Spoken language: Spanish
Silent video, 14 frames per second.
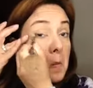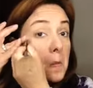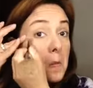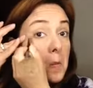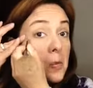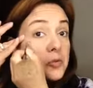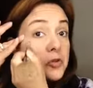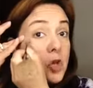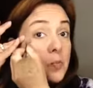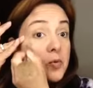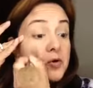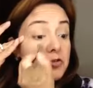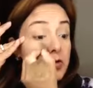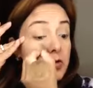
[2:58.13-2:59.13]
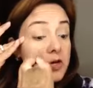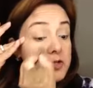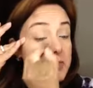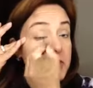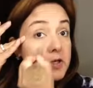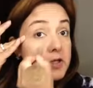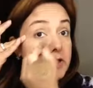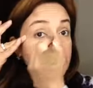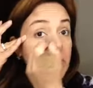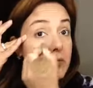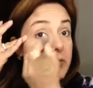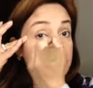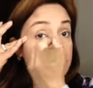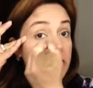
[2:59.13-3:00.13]
o te lo pones con una esponjita o te lo
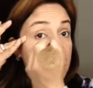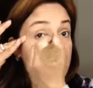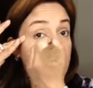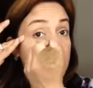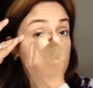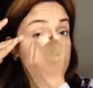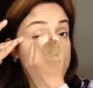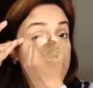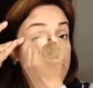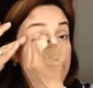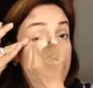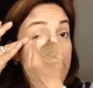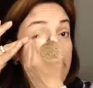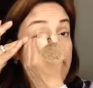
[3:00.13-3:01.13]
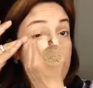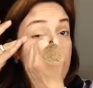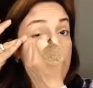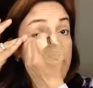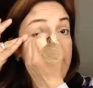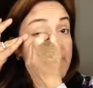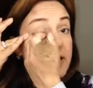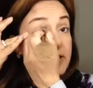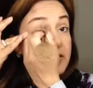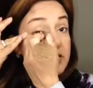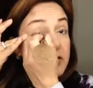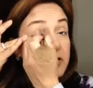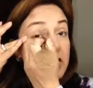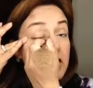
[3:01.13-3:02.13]
pones con la brocha. Pero recuerda,
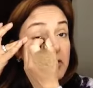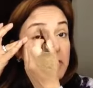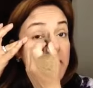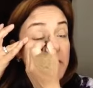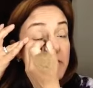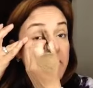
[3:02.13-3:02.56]
sobre todo, por ejemplo, que